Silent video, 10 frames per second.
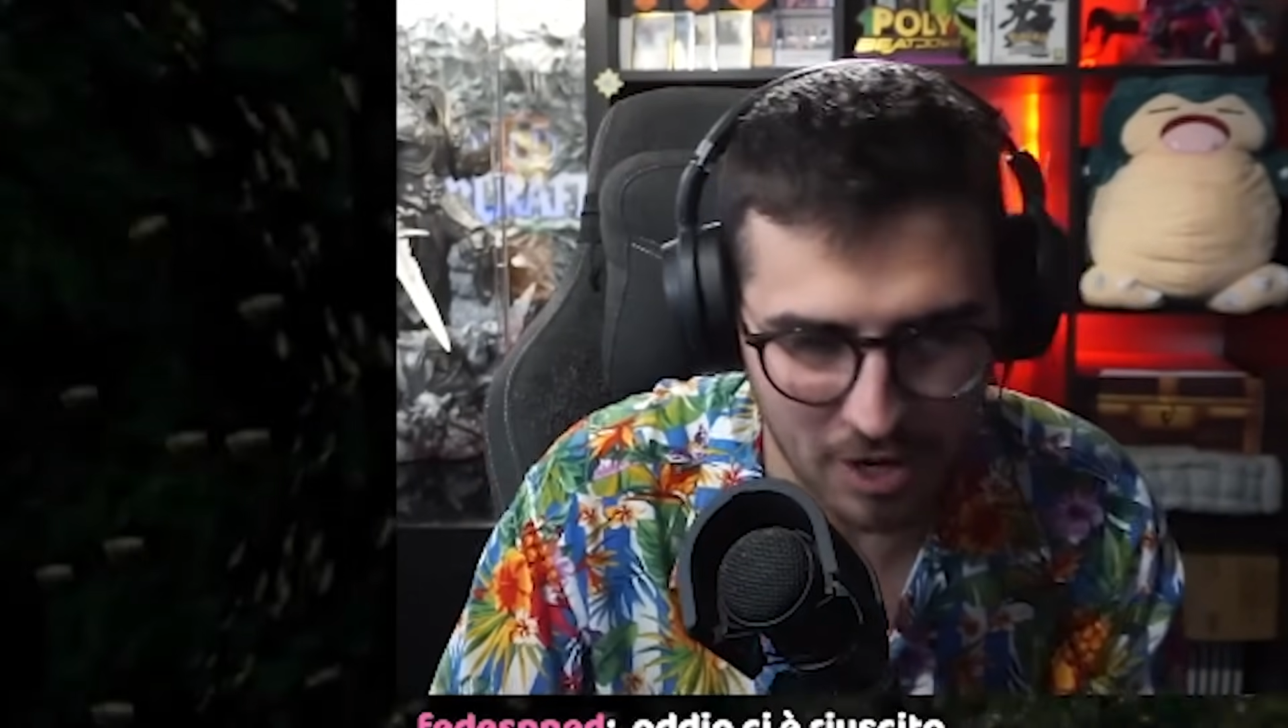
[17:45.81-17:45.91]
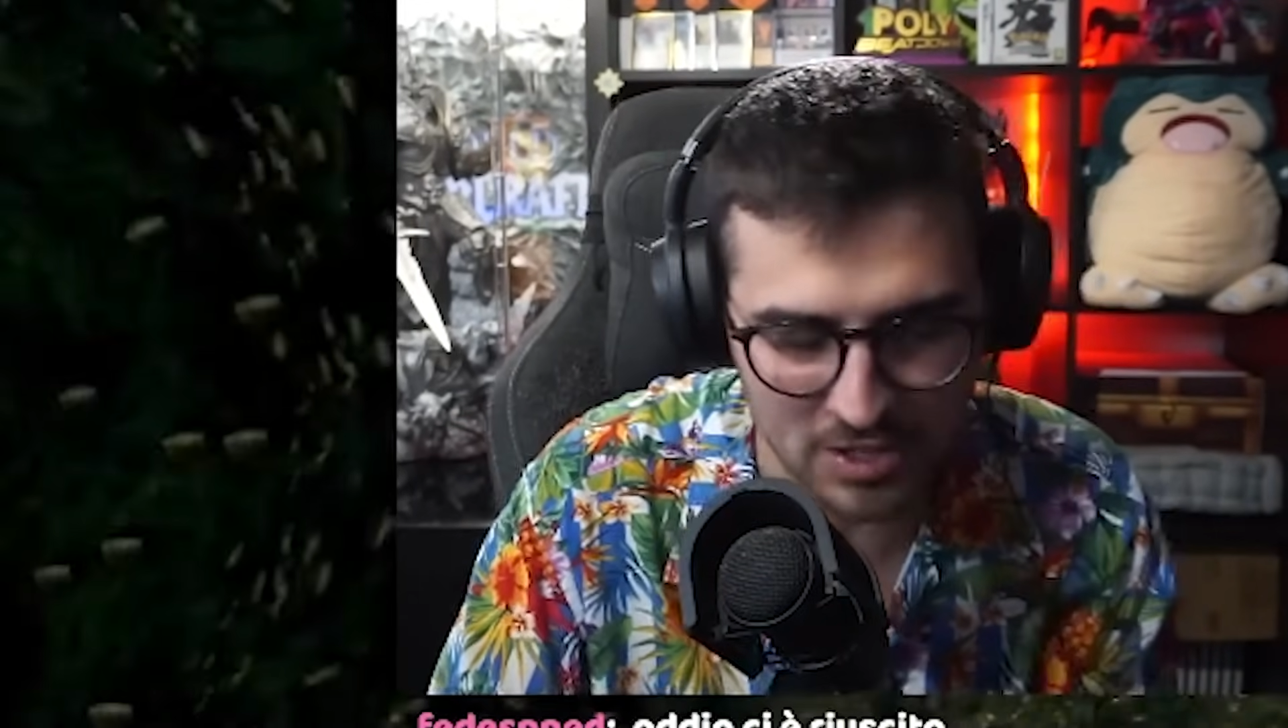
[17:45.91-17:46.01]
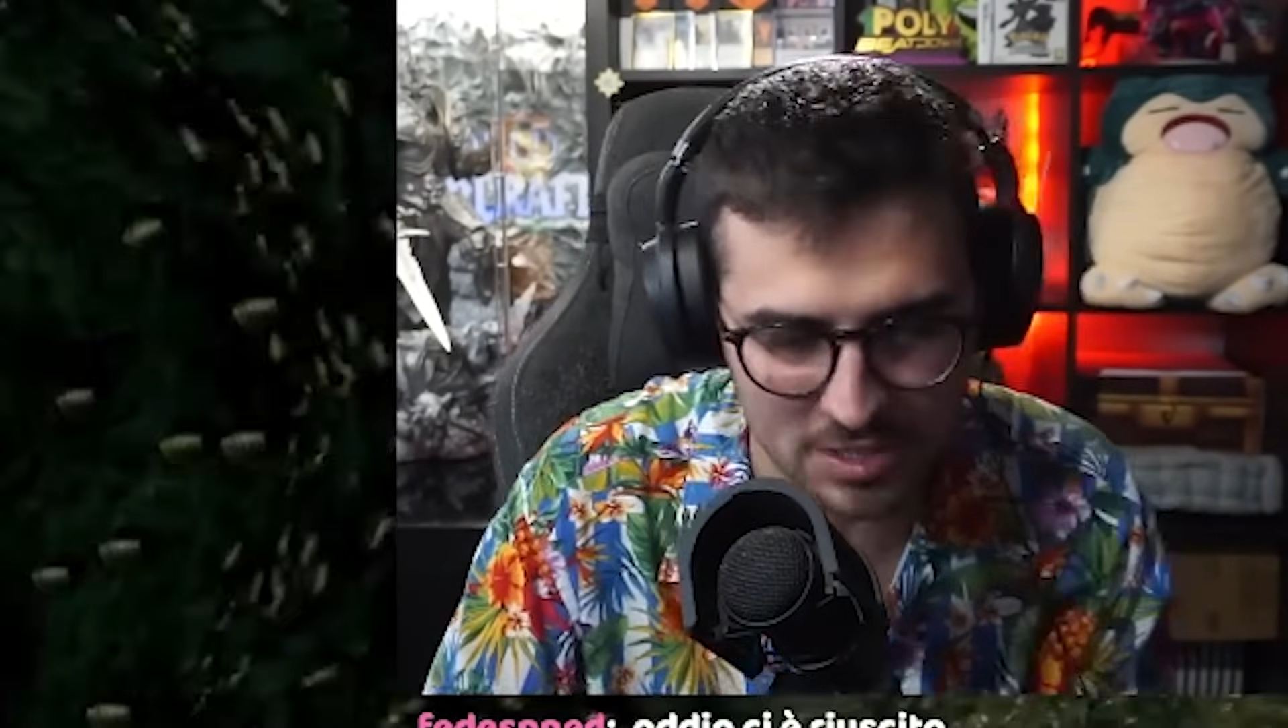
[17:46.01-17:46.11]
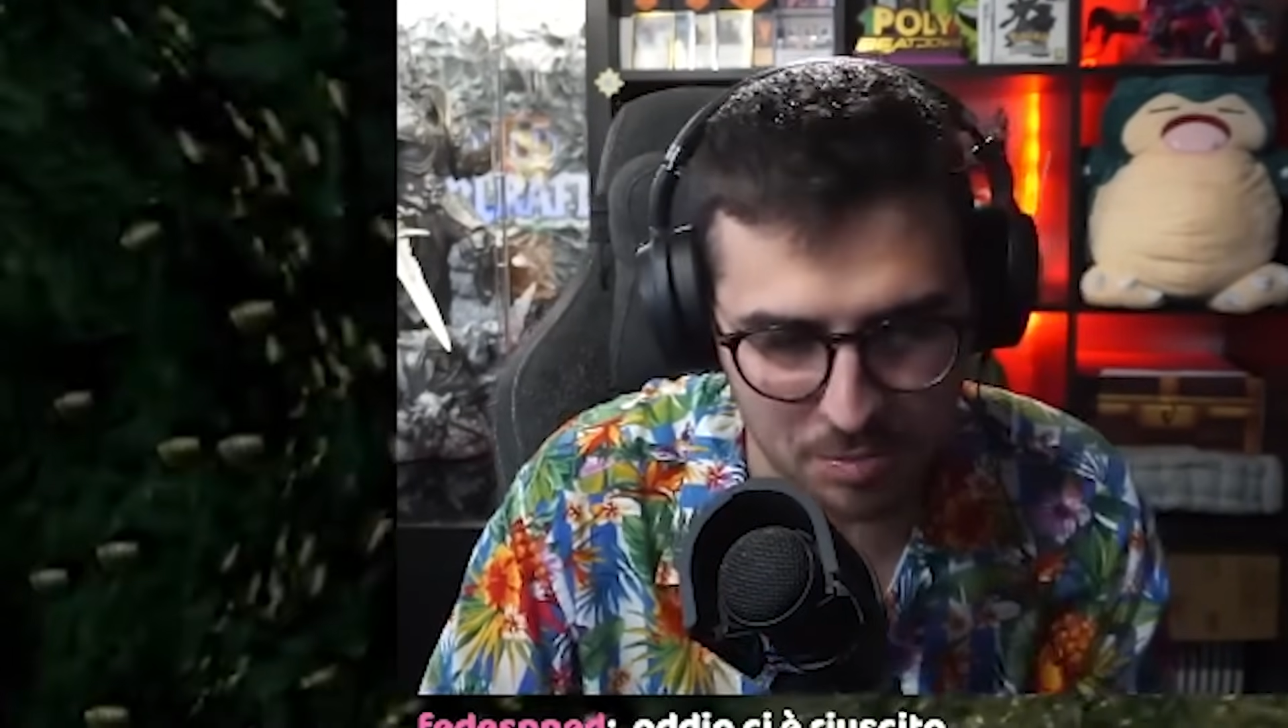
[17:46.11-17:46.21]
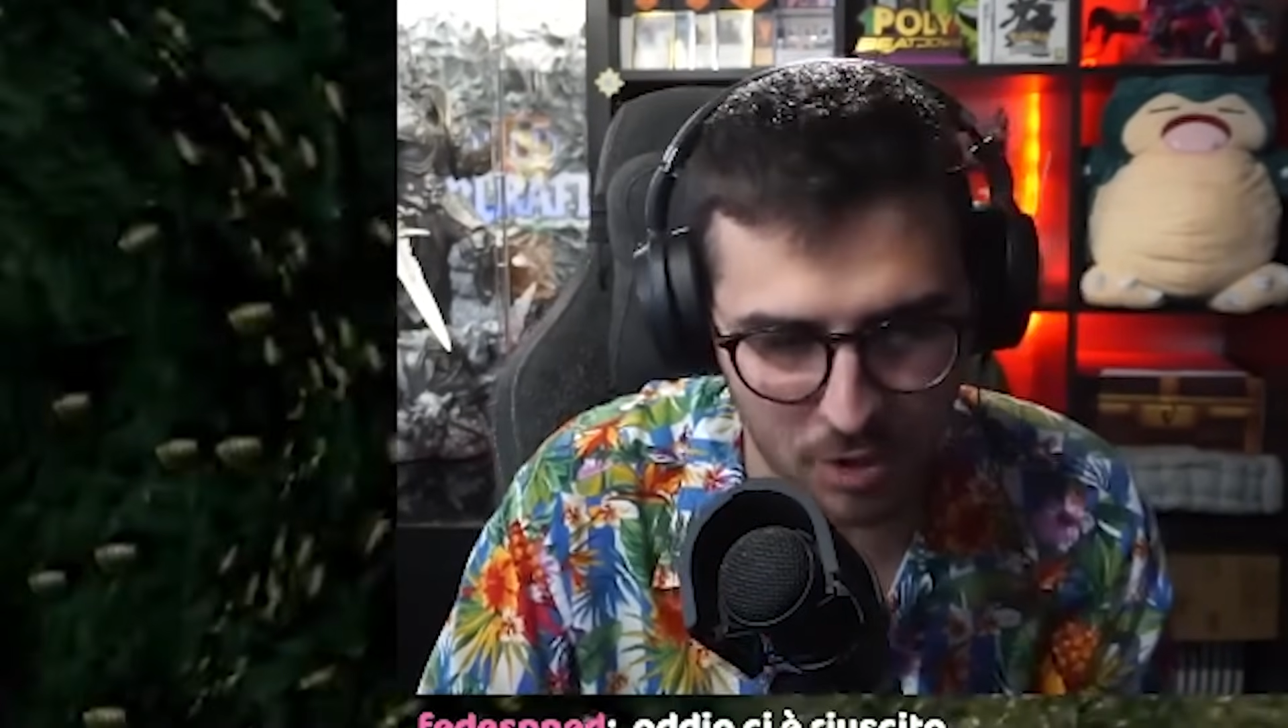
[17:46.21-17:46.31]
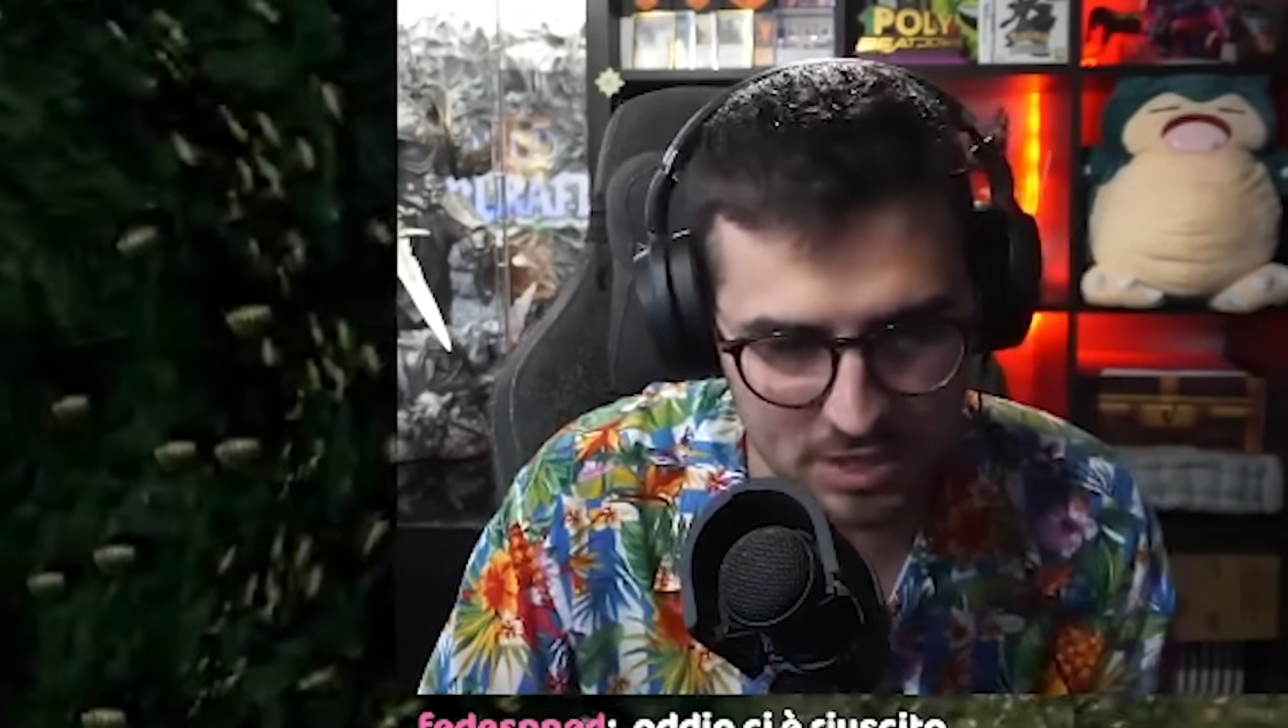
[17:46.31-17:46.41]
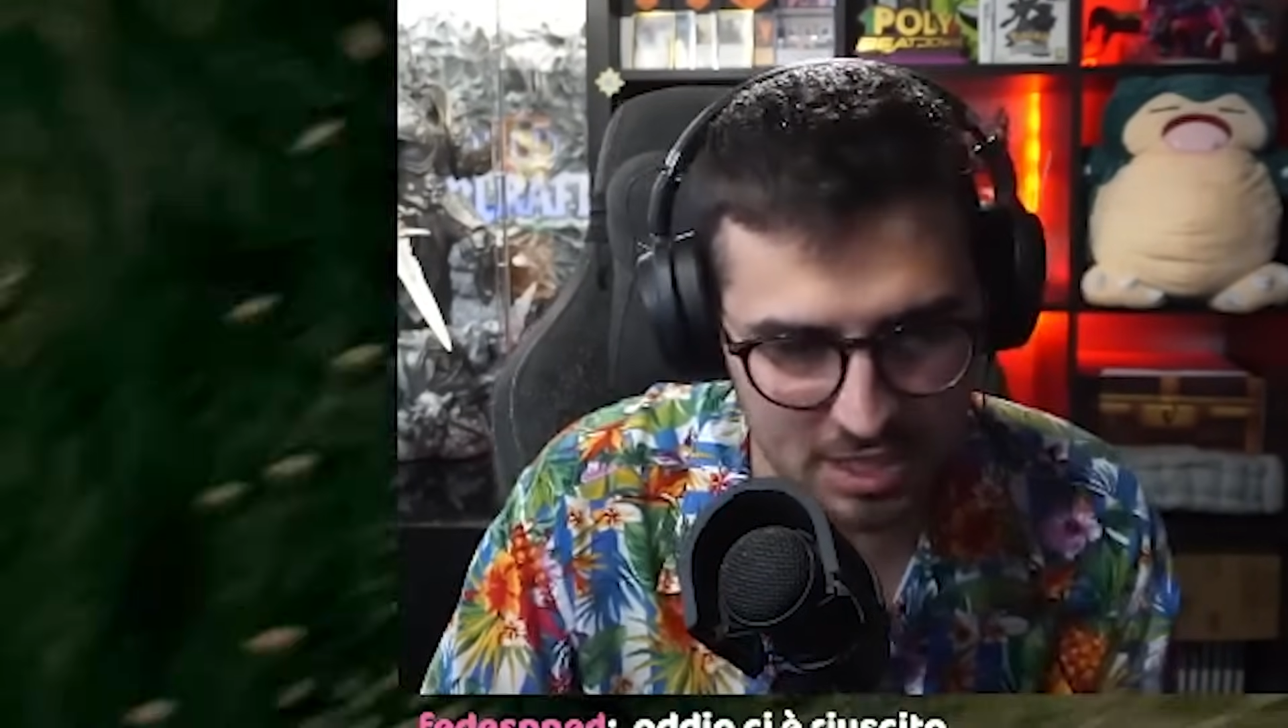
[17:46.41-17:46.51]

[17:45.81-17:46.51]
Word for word: Però si può